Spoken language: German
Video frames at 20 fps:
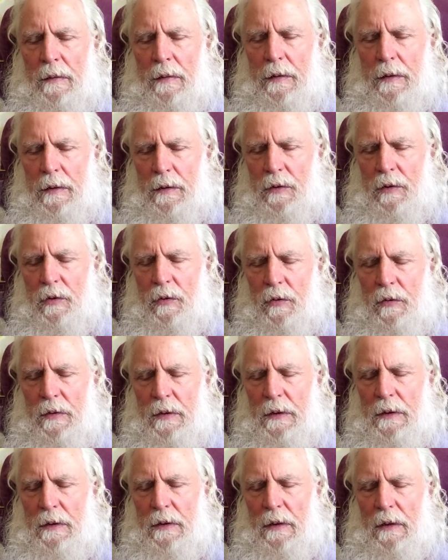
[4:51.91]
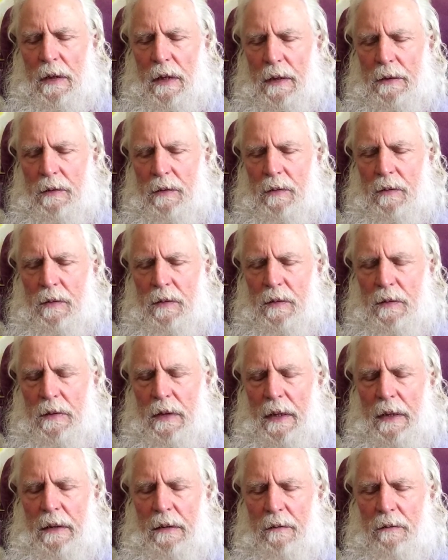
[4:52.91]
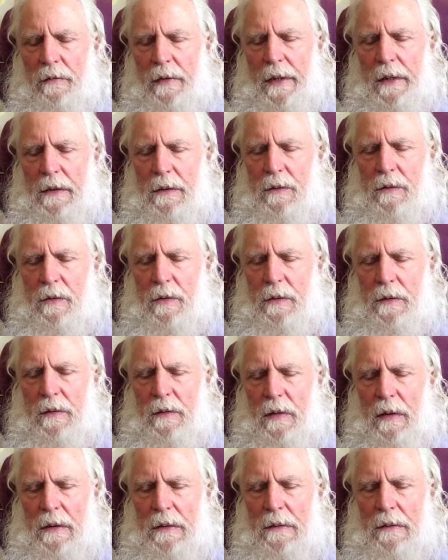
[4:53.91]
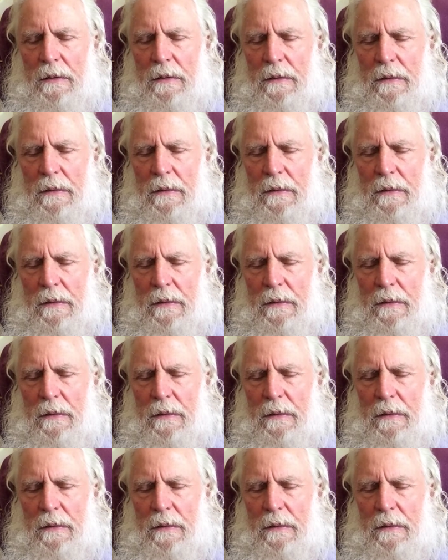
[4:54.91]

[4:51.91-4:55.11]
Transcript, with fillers: Dir zu dienen, lass uns dein Werkzeug sein.